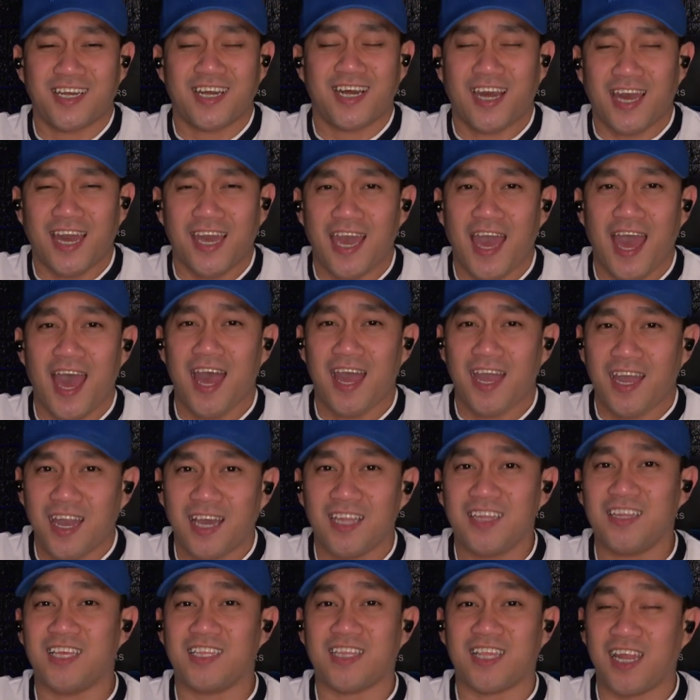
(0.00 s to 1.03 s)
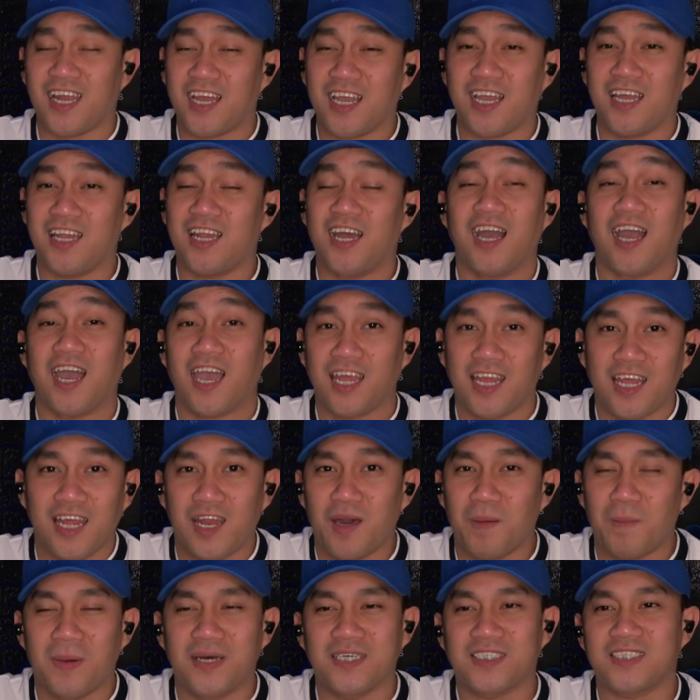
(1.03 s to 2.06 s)
kaya ang ganda talaga ng
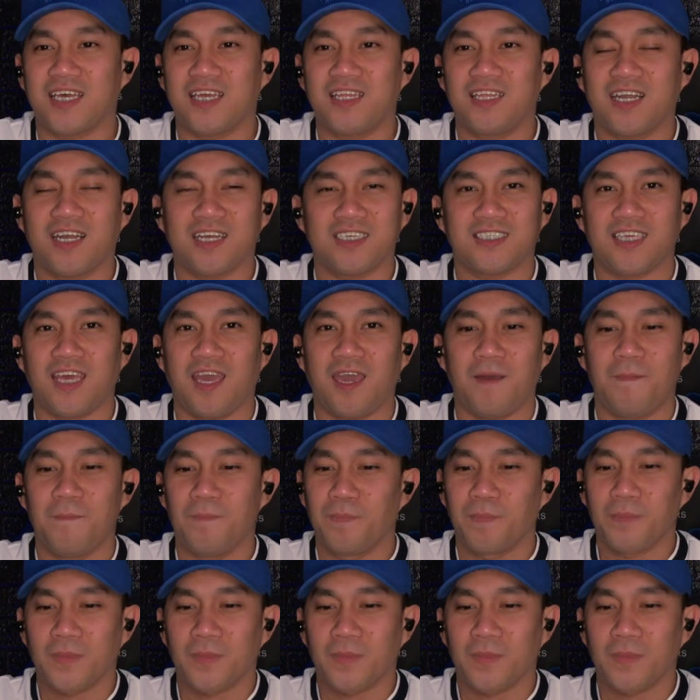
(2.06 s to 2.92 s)
kanalabasan kasi